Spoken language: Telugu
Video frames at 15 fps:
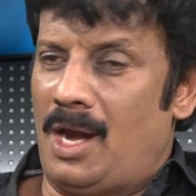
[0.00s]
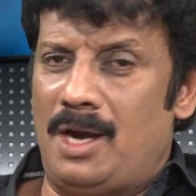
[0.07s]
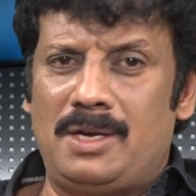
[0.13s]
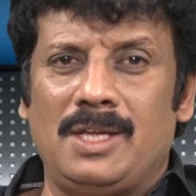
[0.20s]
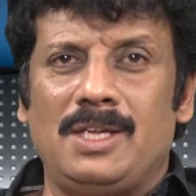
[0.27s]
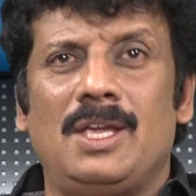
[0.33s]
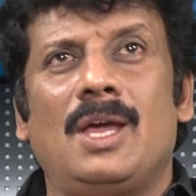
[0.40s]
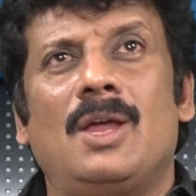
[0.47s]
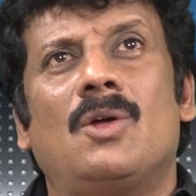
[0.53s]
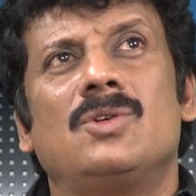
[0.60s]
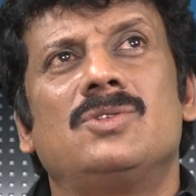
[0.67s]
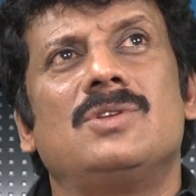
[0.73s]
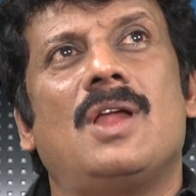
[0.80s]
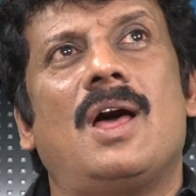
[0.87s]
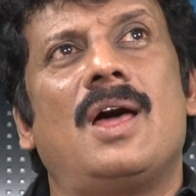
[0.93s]
అంటే ఏ
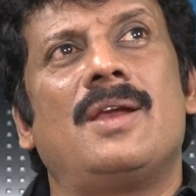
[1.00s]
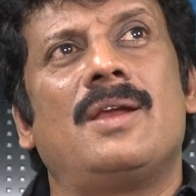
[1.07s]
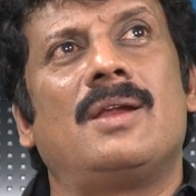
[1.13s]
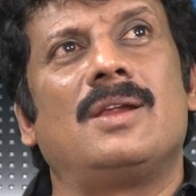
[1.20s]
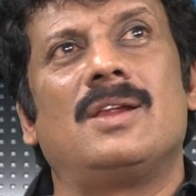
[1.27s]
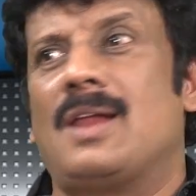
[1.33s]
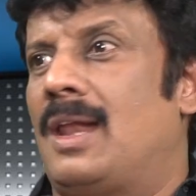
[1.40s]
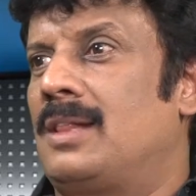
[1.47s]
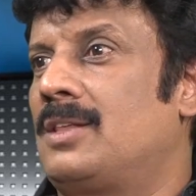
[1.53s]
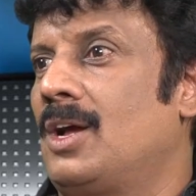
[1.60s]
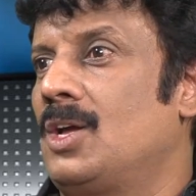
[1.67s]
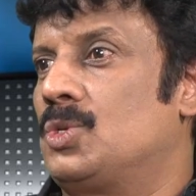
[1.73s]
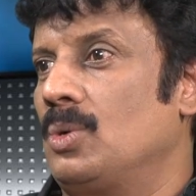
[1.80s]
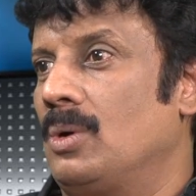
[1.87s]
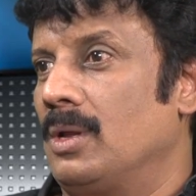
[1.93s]
రోజు నాన్నని
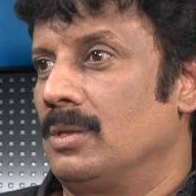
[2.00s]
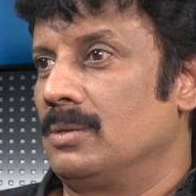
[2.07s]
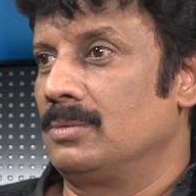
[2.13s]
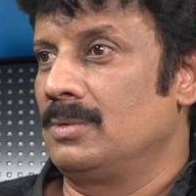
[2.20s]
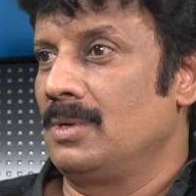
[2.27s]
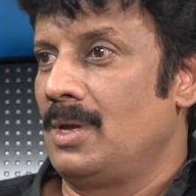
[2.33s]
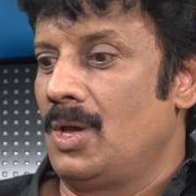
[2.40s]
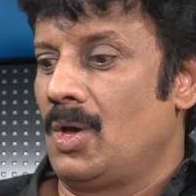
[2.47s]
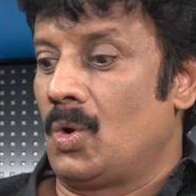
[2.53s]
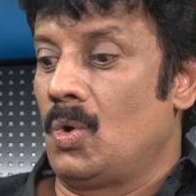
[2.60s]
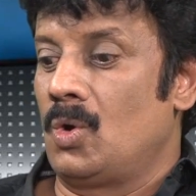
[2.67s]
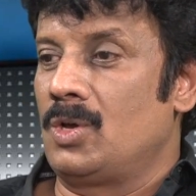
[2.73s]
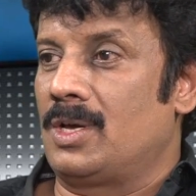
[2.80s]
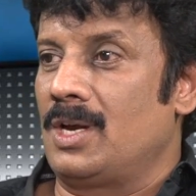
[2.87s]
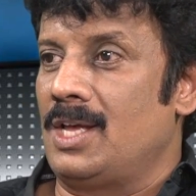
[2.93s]
నలతగా చూడలేదు
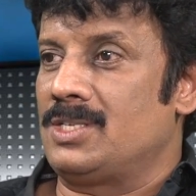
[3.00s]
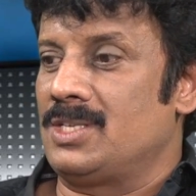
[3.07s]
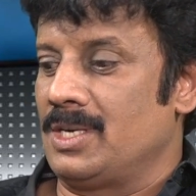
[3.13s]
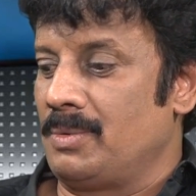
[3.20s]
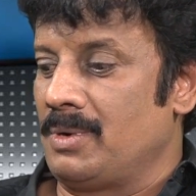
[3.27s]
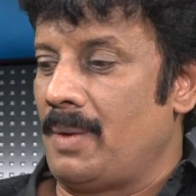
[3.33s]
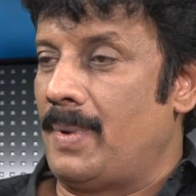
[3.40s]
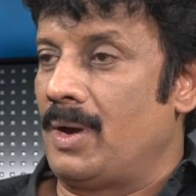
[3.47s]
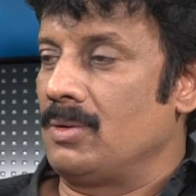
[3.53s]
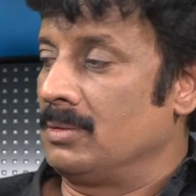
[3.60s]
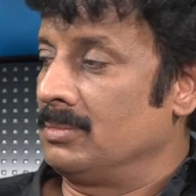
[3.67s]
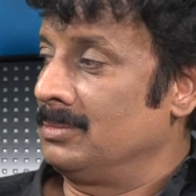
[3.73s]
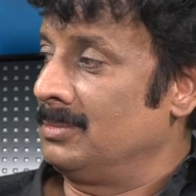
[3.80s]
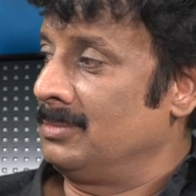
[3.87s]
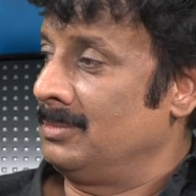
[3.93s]
రోడ్డు క్రాస్ చేసేప్పుడు ఇట్లా
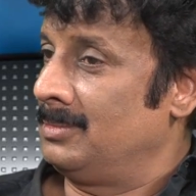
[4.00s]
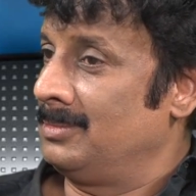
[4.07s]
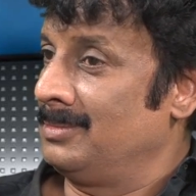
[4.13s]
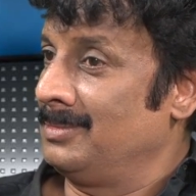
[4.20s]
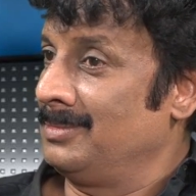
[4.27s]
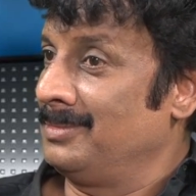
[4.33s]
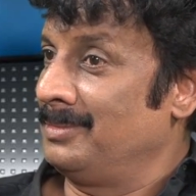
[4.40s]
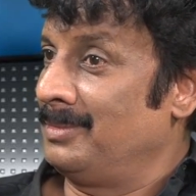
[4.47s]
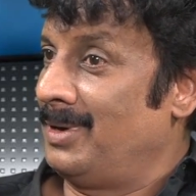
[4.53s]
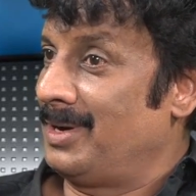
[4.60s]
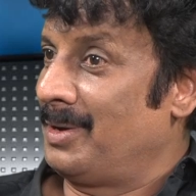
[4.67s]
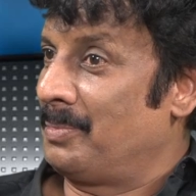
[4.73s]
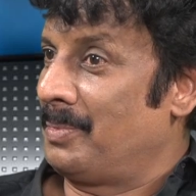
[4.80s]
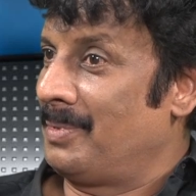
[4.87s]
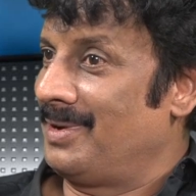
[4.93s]
పట్టుకుని అంటూ